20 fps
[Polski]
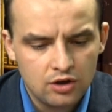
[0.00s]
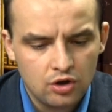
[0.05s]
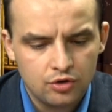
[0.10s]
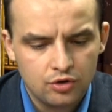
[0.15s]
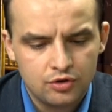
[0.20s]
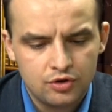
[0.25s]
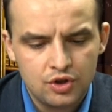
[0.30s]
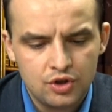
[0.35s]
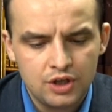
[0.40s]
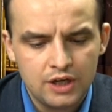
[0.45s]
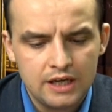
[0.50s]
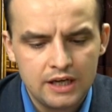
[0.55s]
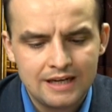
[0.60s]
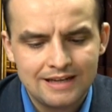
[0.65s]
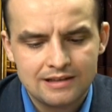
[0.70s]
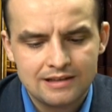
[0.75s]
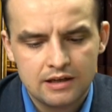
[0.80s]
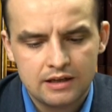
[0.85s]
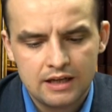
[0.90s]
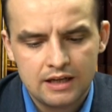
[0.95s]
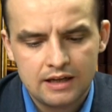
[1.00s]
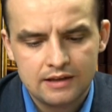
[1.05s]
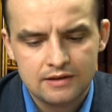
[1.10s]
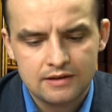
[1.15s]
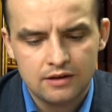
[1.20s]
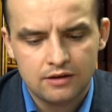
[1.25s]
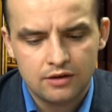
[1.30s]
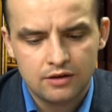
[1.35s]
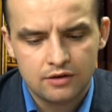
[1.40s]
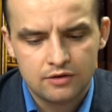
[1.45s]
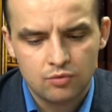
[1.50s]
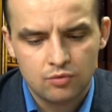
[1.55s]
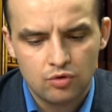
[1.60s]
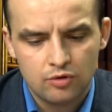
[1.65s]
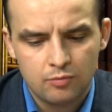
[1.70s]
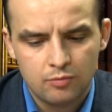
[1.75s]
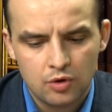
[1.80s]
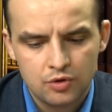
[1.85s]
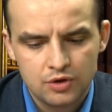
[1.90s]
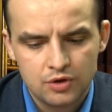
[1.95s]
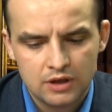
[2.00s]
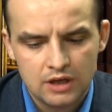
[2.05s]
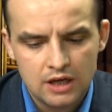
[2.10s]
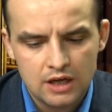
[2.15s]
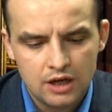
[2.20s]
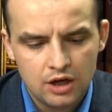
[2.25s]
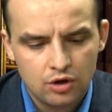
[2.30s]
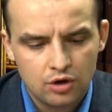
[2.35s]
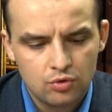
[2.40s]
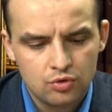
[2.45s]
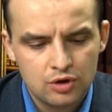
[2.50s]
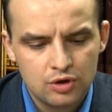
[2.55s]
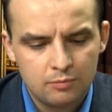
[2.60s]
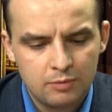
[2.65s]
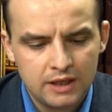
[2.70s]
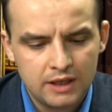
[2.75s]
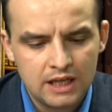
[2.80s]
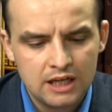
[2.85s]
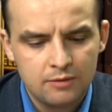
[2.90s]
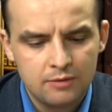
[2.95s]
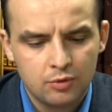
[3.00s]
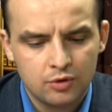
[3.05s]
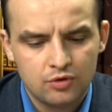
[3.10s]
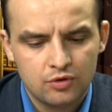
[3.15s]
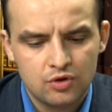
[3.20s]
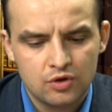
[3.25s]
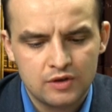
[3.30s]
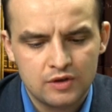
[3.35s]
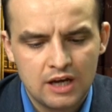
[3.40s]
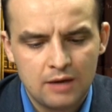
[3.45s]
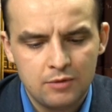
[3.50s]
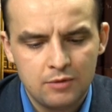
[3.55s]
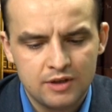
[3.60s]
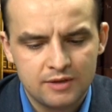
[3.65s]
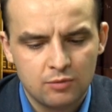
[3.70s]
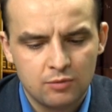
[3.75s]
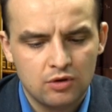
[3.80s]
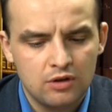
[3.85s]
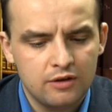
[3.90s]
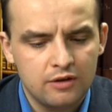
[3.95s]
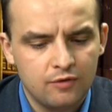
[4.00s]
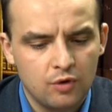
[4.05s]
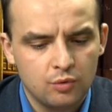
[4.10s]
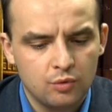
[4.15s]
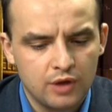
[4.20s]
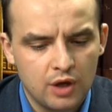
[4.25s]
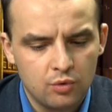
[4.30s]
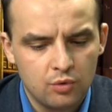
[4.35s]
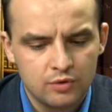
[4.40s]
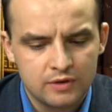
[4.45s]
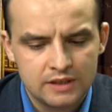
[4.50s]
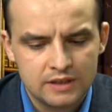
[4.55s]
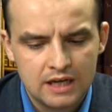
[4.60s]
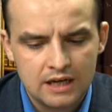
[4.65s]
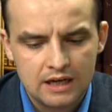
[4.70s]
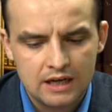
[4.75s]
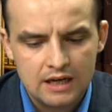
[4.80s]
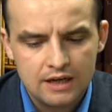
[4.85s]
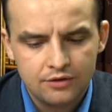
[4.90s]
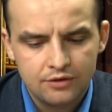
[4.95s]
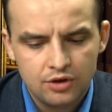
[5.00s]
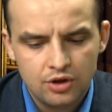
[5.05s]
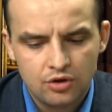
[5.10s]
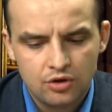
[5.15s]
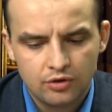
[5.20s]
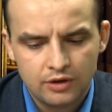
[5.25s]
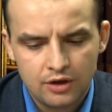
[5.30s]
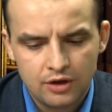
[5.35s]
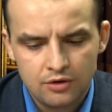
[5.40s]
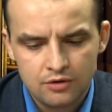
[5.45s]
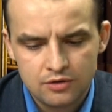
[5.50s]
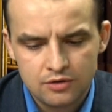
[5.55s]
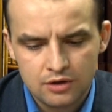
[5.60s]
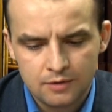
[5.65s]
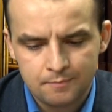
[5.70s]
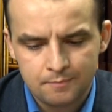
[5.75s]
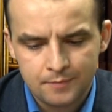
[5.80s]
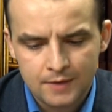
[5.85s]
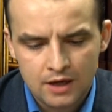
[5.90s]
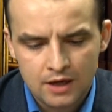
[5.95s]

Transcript: Od cichej rezygnacji tych sług bożych, którzy padali pod ciosami z modlitwą na ustach i konającym